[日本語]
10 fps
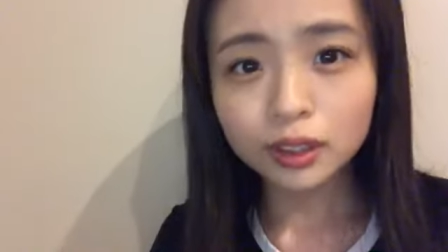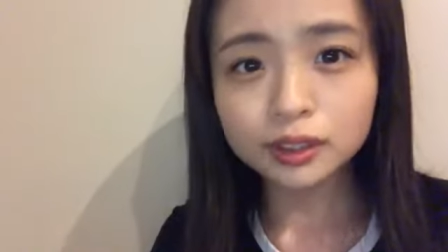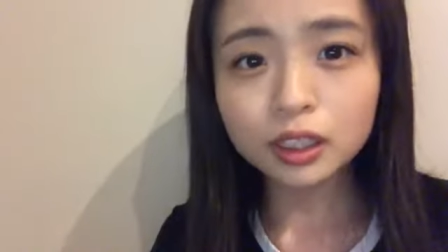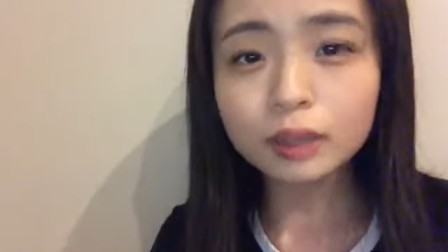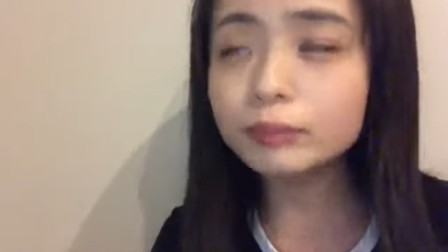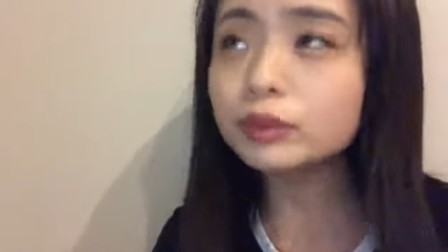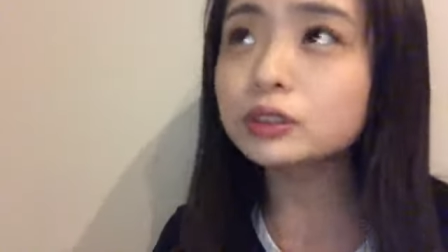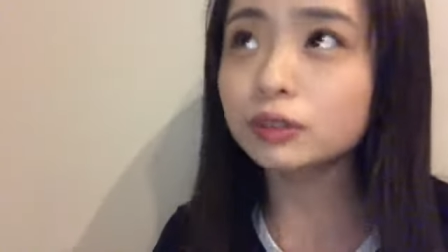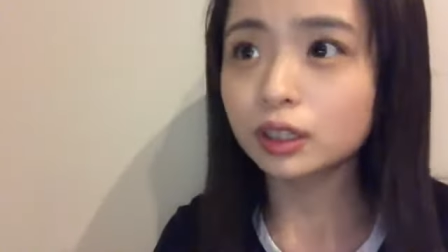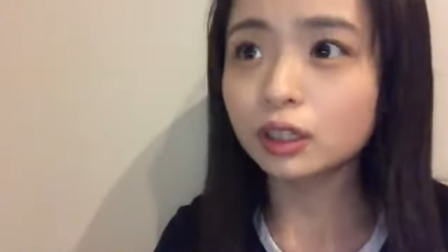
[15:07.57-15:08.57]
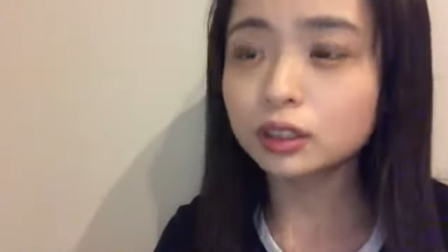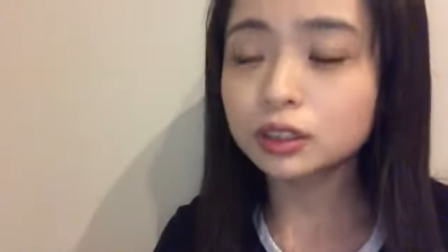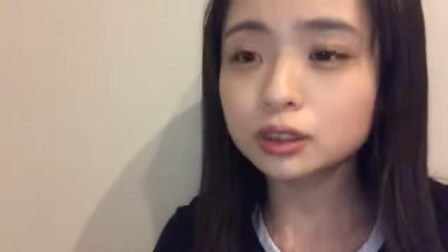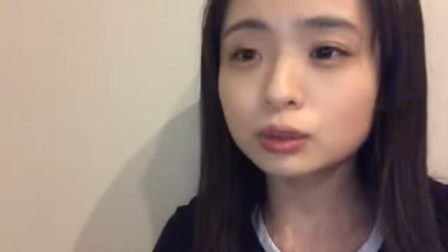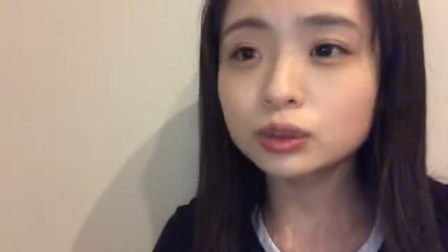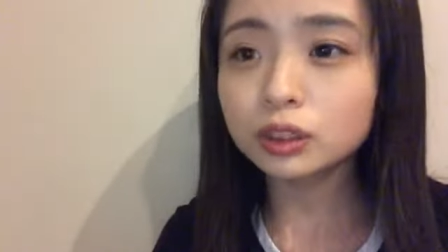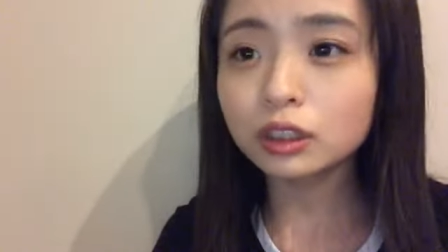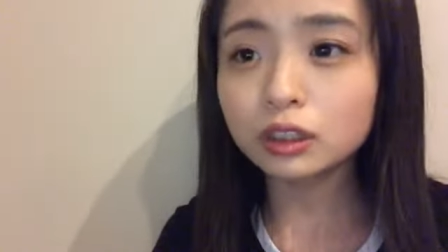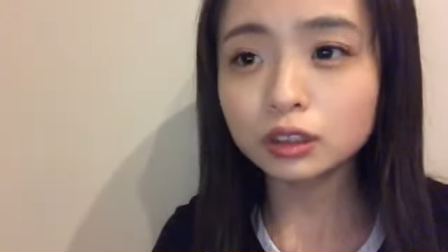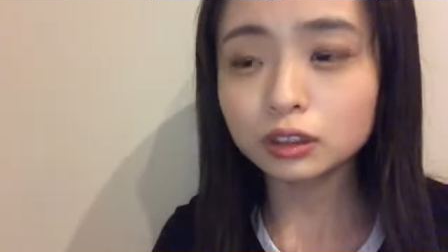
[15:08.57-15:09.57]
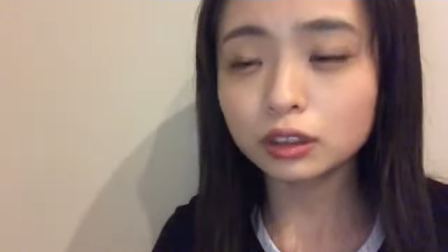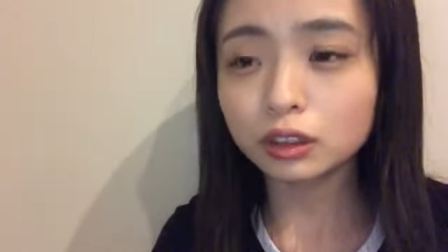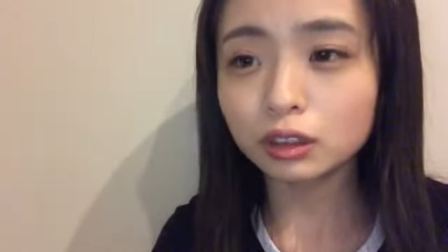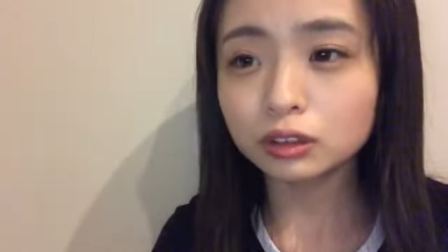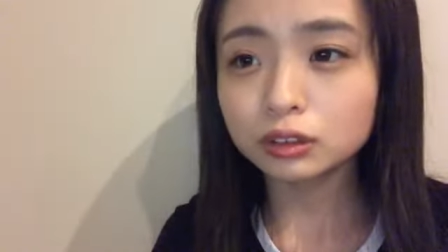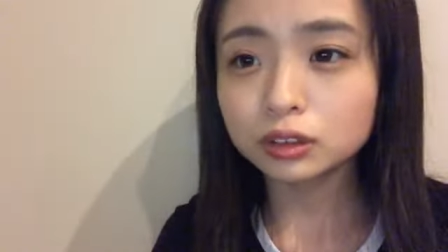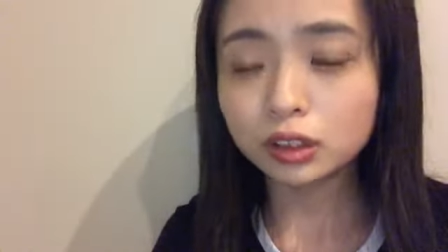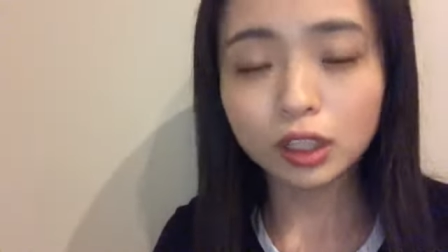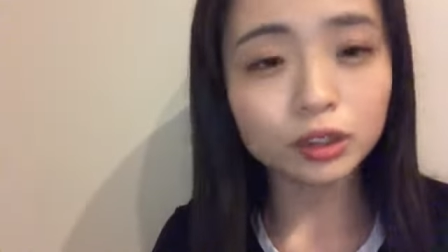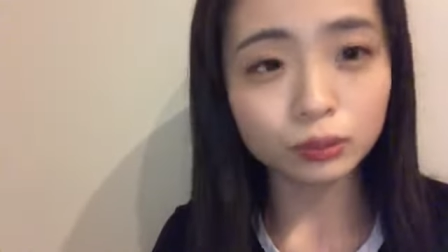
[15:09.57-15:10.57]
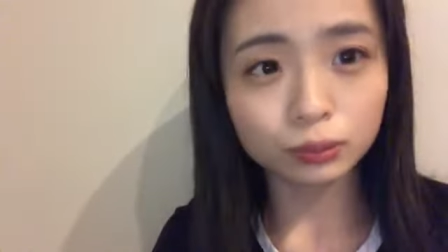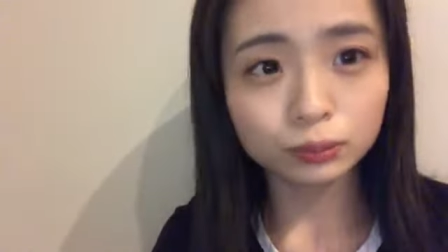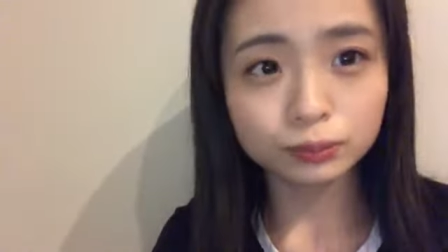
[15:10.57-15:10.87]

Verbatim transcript: 江坂ミューズはね新大阪駅から近いよ